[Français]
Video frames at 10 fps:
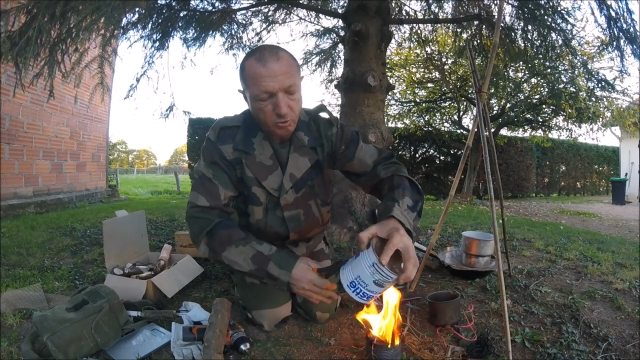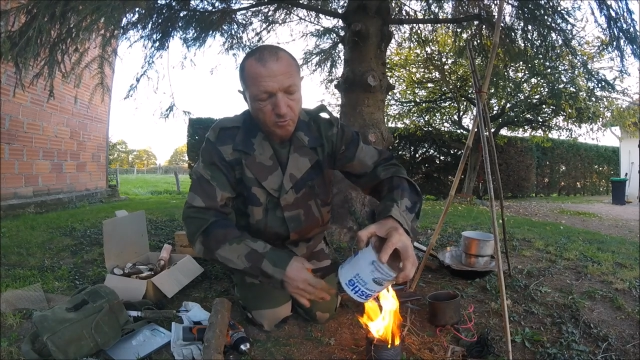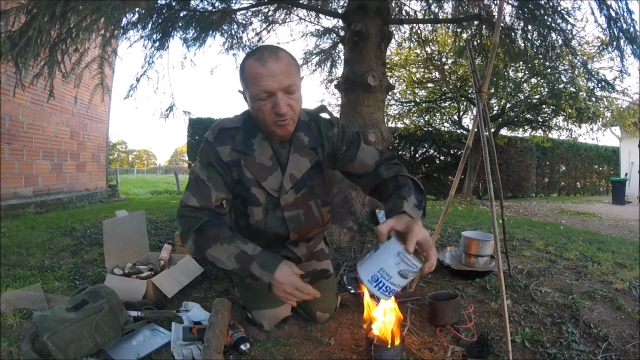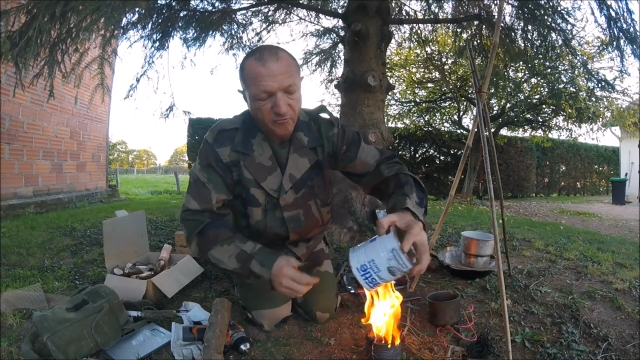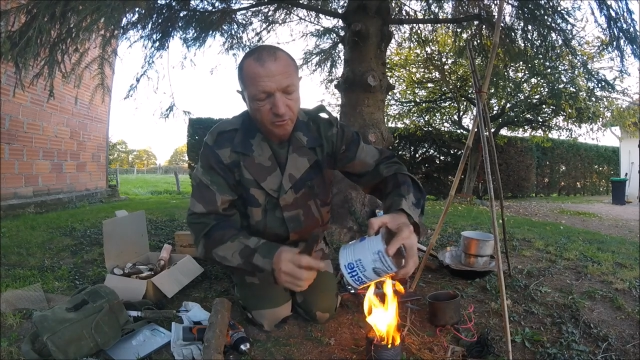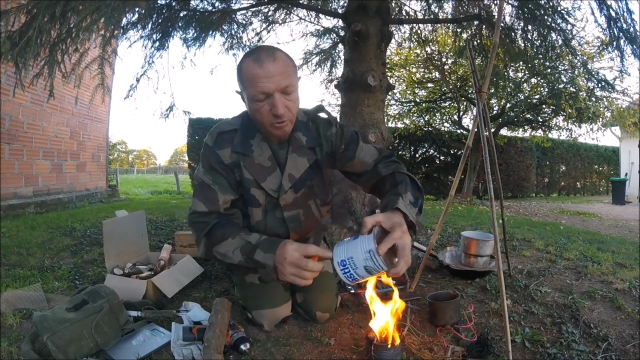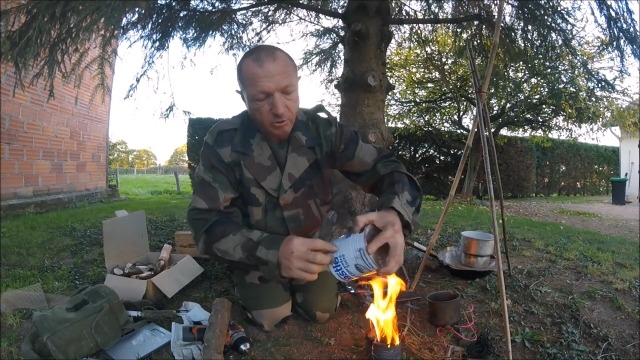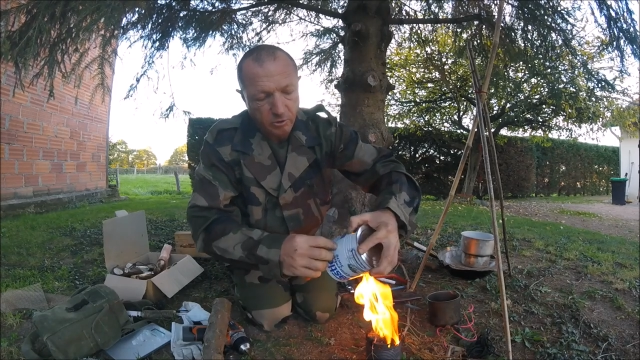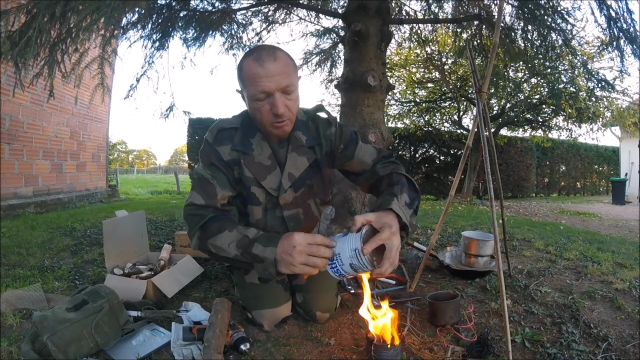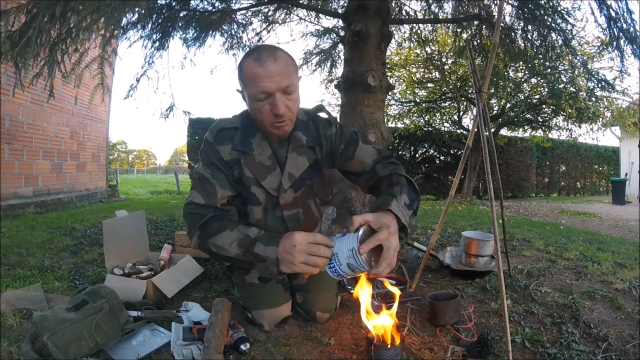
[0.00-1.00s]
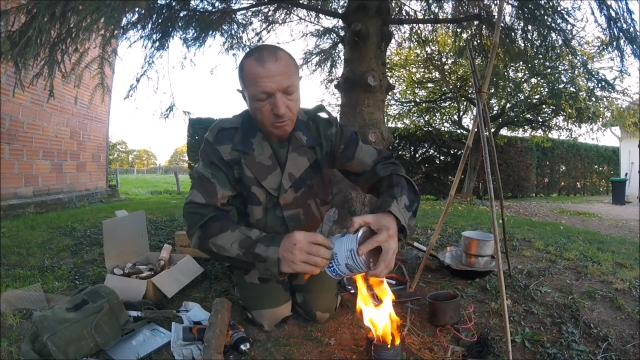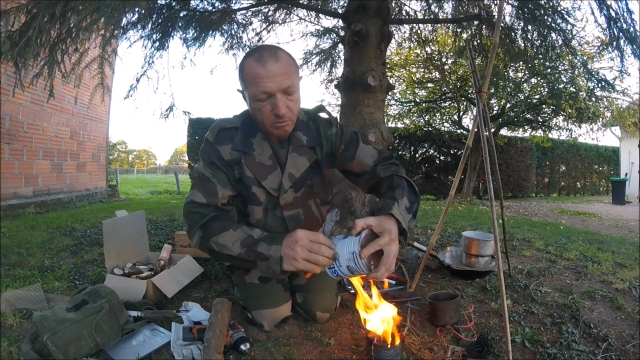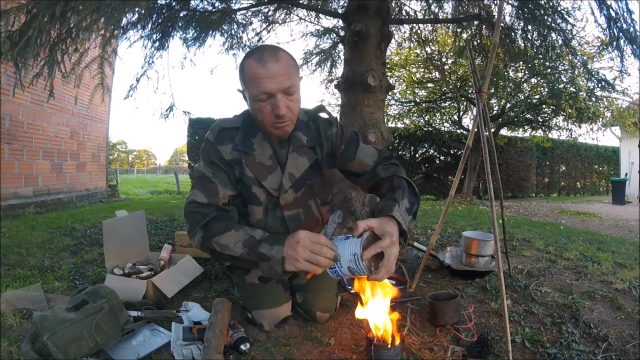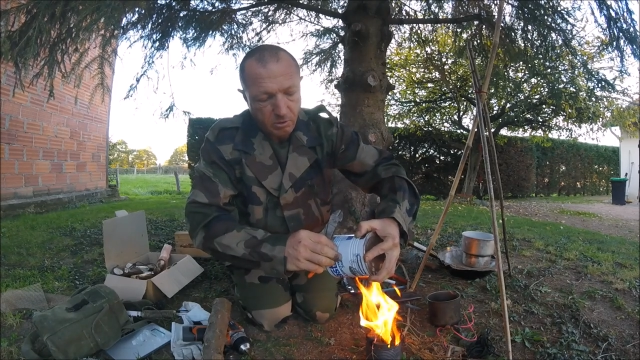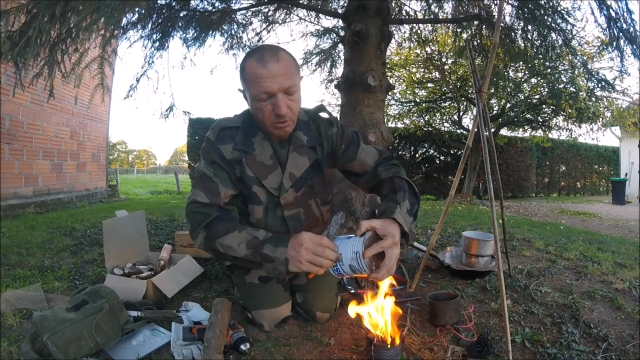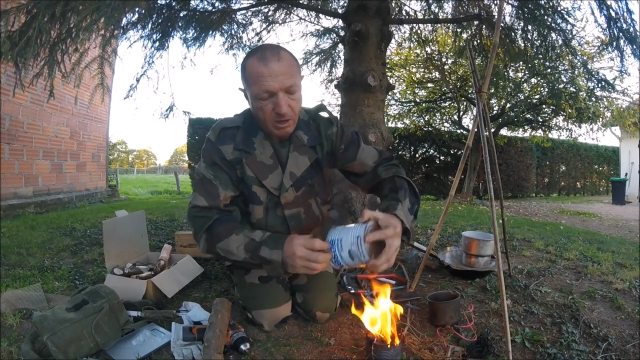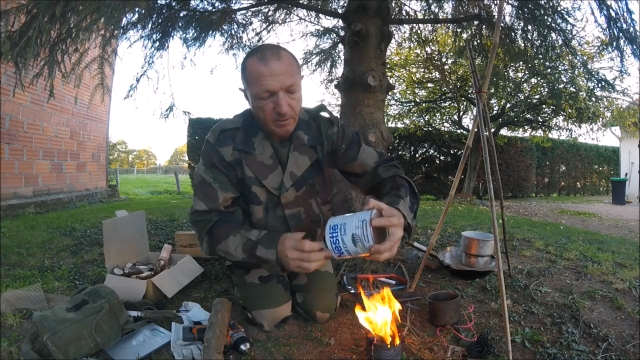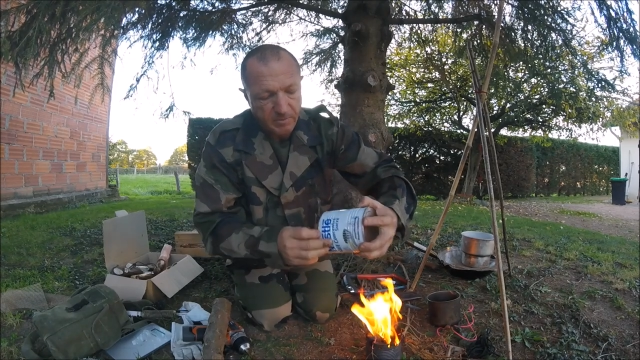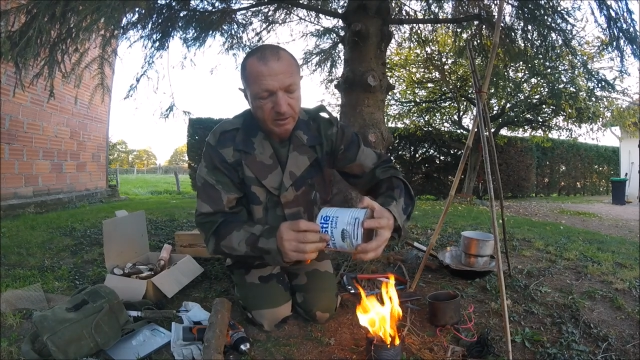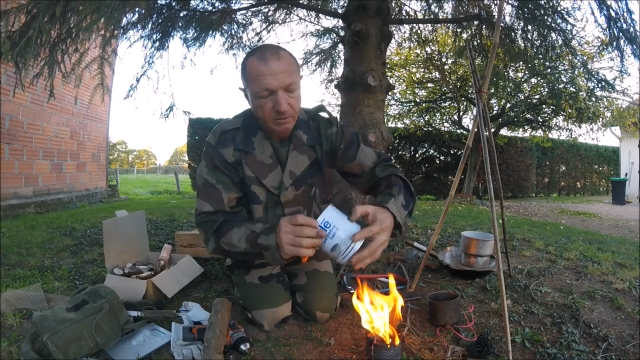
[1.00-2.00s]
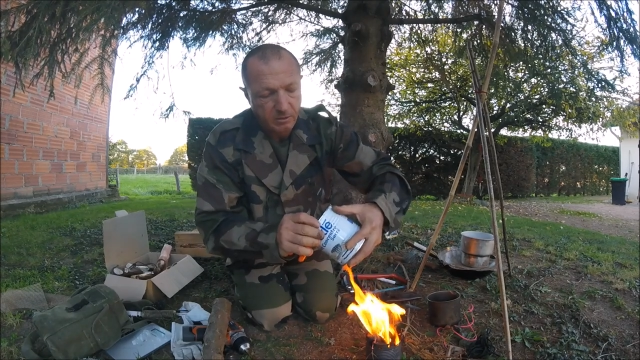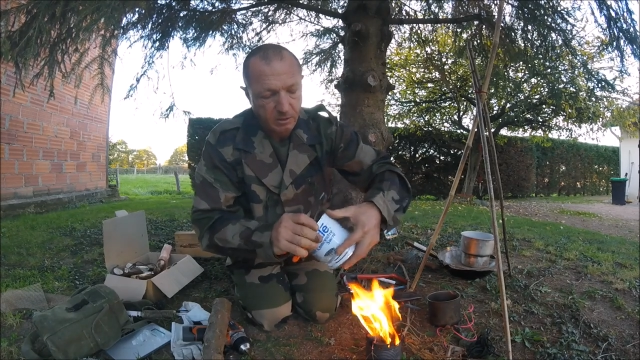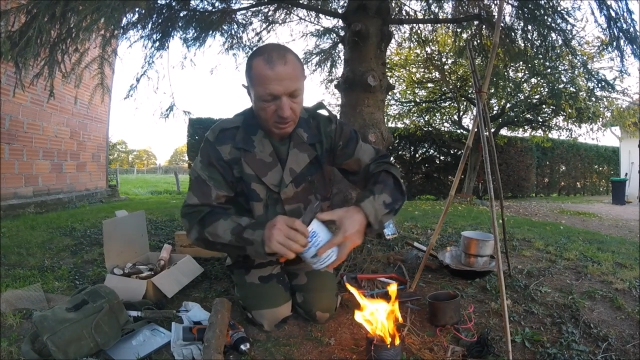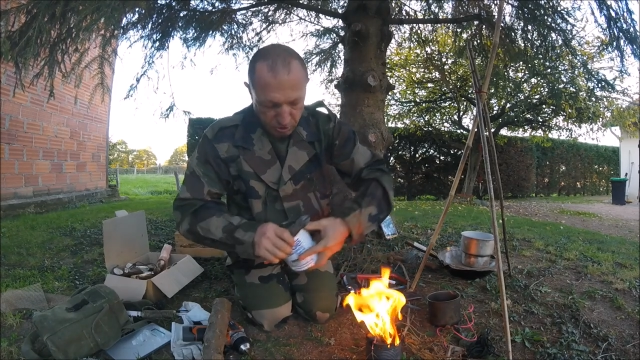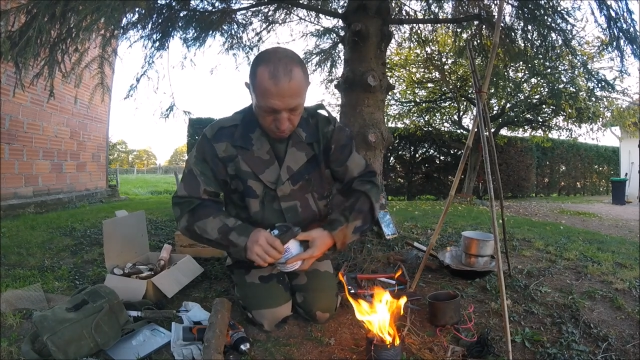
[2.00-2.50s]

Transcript: de profondeur, à peine, un